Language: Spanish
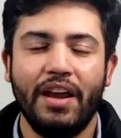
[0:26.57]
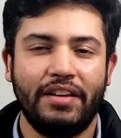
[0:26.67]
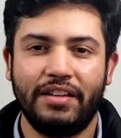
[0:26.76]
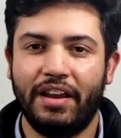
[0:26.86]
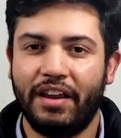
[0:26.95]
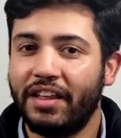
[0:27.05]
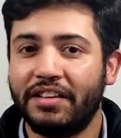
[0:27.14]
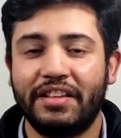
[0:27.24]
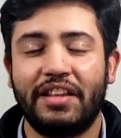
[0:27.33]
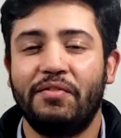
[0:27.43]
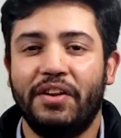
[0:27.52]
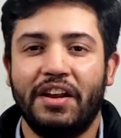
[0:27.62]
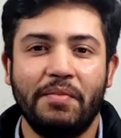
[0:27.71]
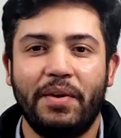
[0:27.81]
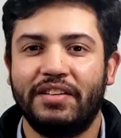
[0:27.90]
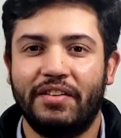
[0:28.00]
Así que quédate hasta el final
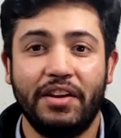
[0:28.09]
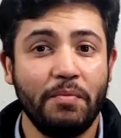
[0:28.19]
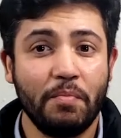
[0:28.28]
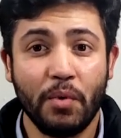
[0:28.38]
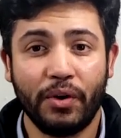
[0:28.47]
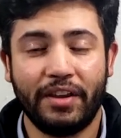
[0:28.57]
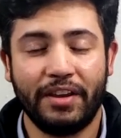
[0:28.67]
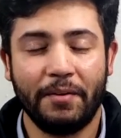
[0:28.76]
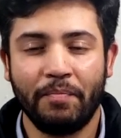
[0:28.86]
para saber por qué.